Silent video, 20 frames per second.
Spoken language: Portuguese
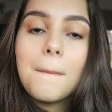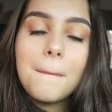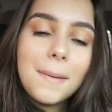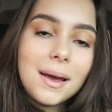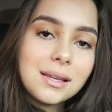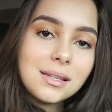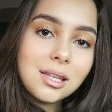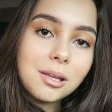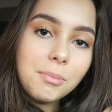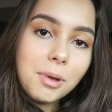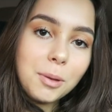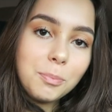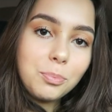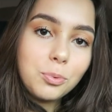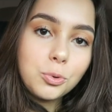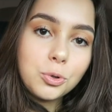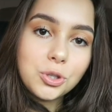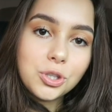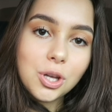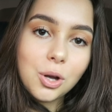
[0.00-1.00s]
mas também
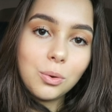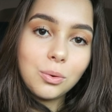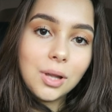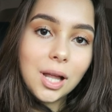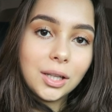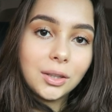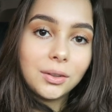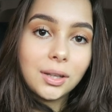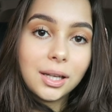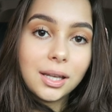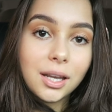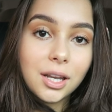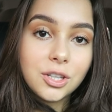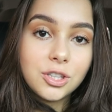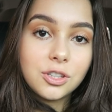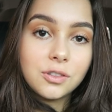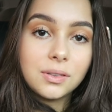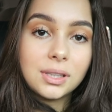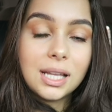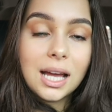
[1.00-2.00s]
puxa o lado da
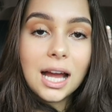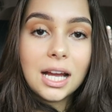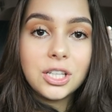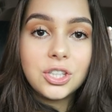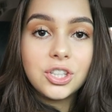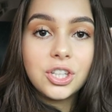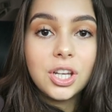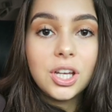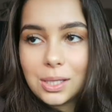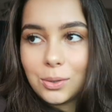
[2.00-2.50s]
criatividade.